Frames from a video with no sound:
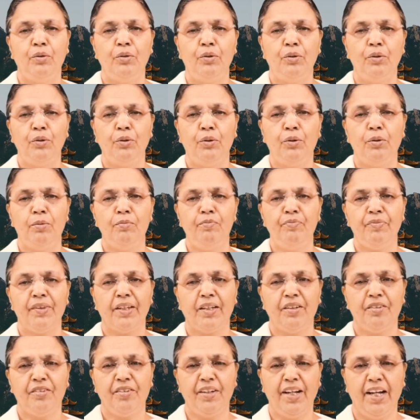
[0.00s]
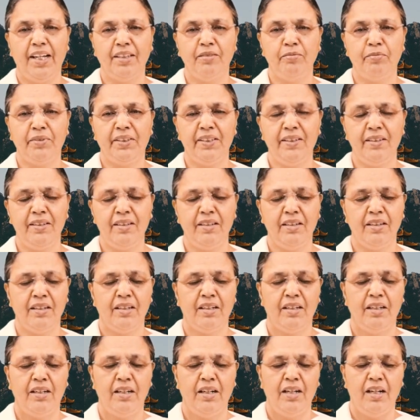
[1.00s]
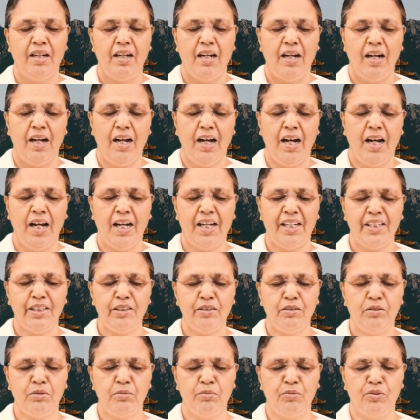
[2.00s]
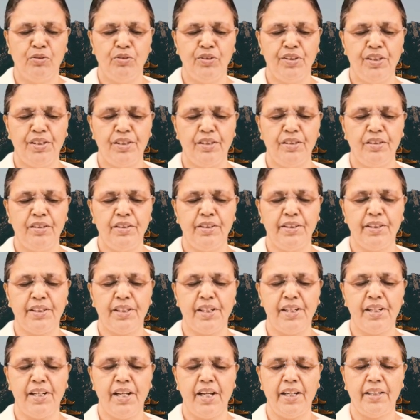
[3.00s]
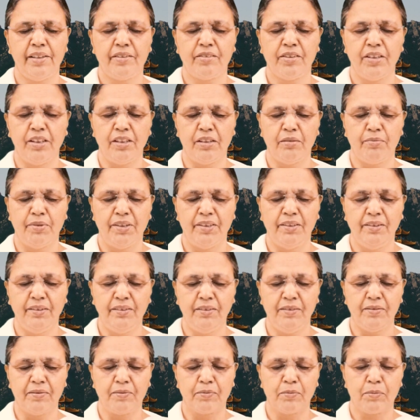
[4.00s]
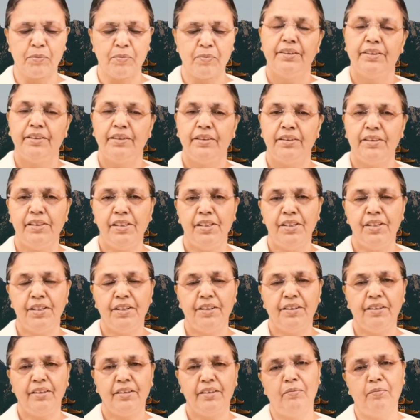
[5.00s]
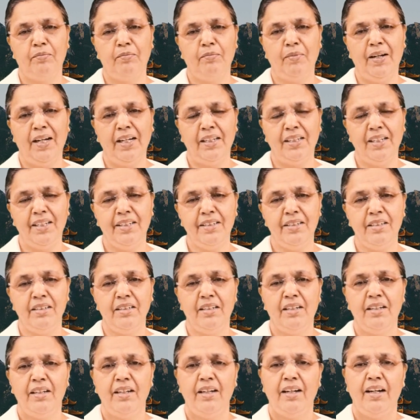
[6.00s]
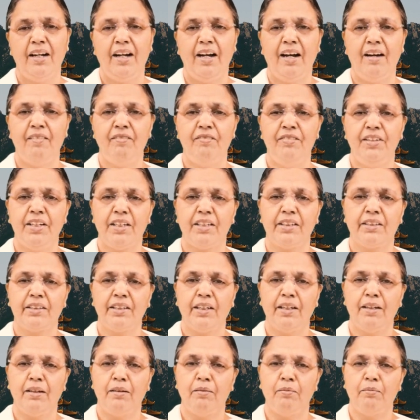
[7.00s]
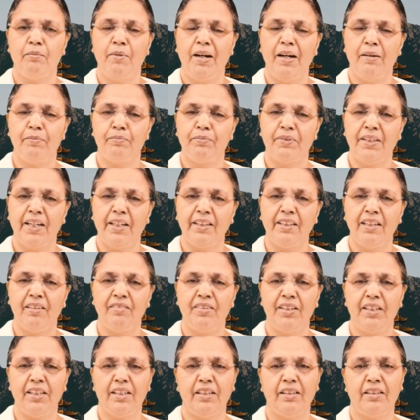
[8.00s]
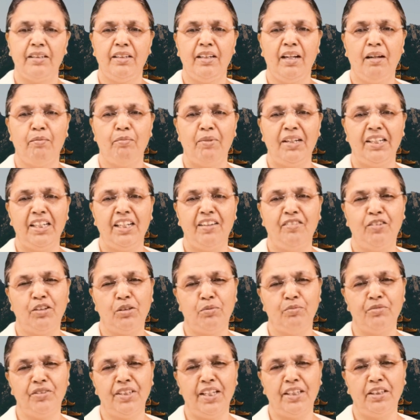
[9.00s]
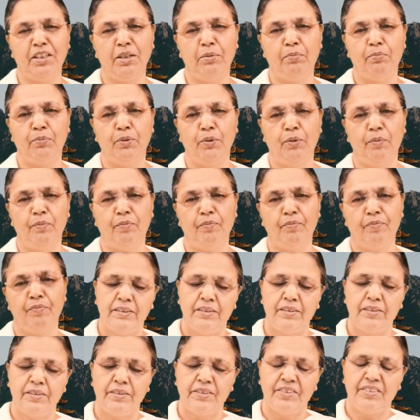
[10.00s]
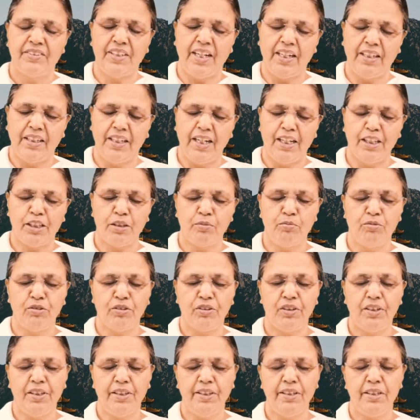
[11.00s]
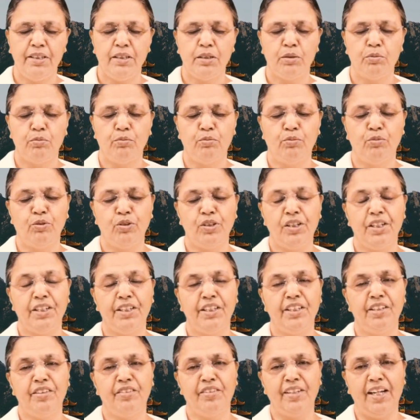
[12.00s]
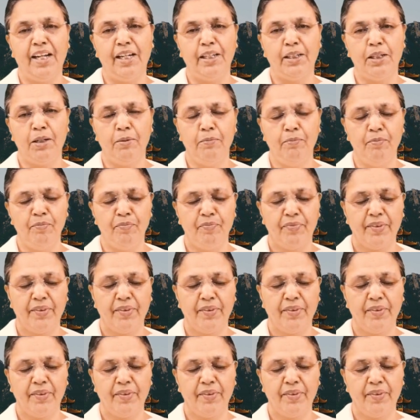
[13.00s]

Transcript: ஓம் சாந்தி ஆறு மூன்று இரண்டாயிரத்தி இருபது இன்று மாலை அவ்வக்த பாப்தாதவை நாம் அனைவரும் சந்திப்போம் சக்கார முரளி முரளியின் சாரம்